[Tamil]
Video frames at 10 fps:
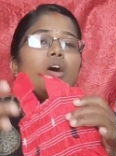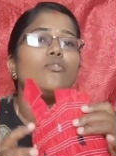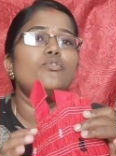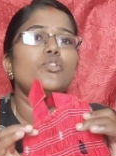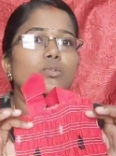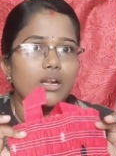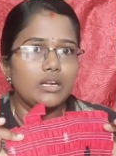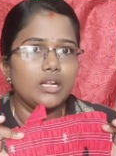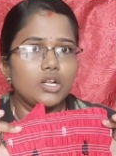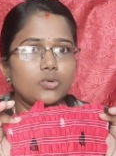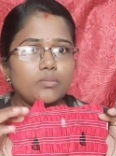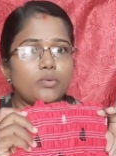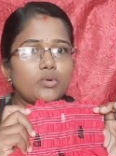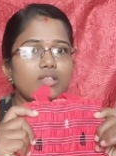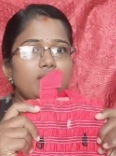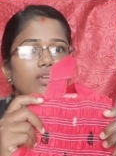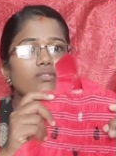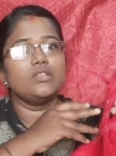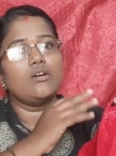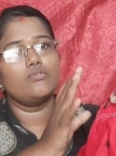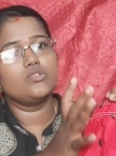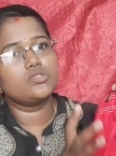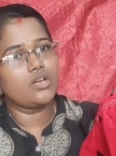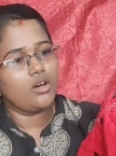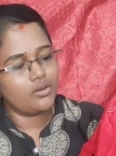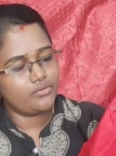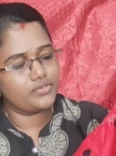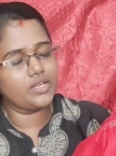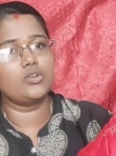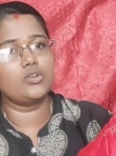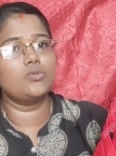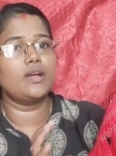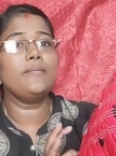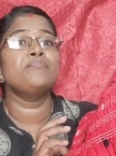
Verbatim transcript: அவ்வளோ நல்லா இருக்கும் போடுறதுக்கே வந்து அவ்வளோ சாஃப்டாக இருக்குங்க